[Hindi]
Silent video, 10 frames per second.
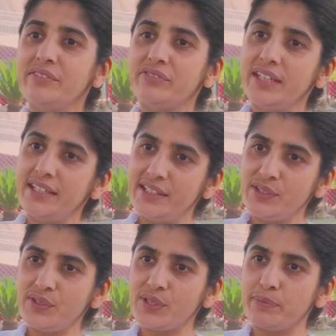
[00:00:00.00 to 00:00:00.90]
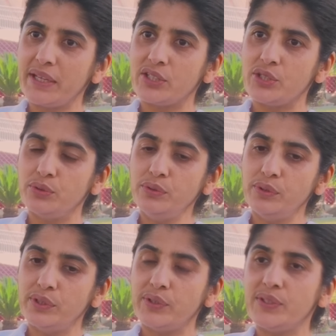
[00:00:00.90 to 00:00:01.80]
इफ़ दे डिसरिस्पेक्ट यू
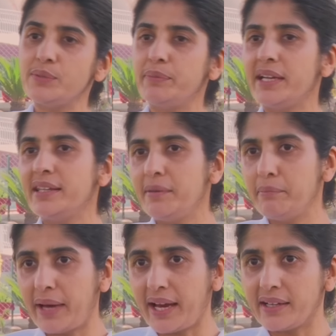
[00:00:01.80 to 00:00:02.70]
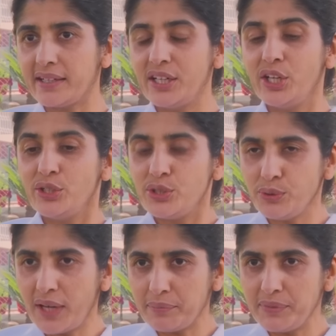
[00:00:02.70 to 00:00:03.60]
रिस्पेक्ट देम बैक जो
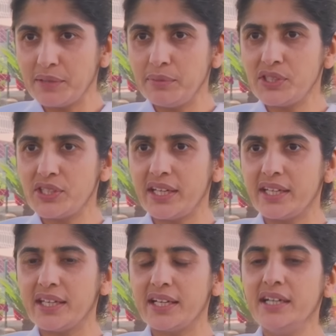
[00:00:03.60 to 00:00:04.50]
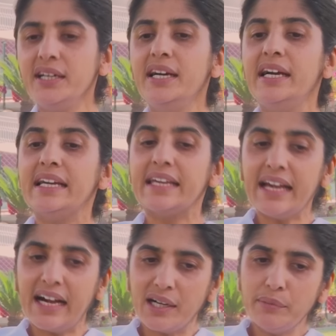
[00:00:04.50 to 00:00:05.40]
आपने अभी शेयर किया कि
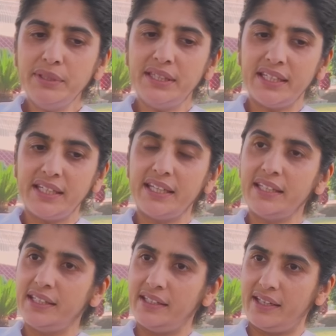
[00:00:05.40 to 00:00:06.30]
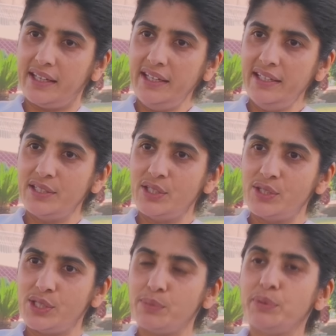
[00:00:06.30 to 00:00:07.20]
अब धीरे धीरे
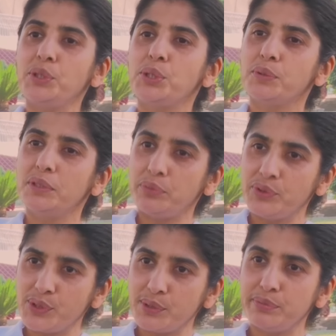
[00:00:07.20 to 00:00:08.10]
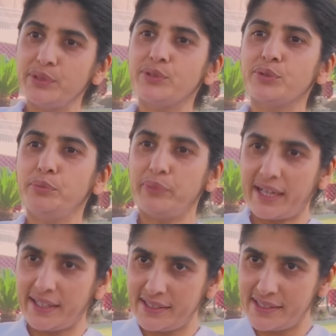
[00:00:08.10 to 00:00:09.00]
स्पिरिचुअल प्रिंसिपल्स को
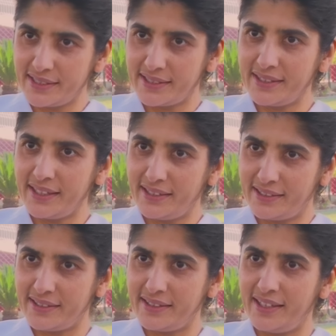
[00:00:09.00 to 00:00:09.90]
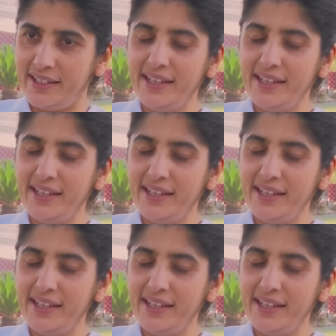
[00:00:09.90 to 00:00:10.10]
प्रैक्टिस करते करते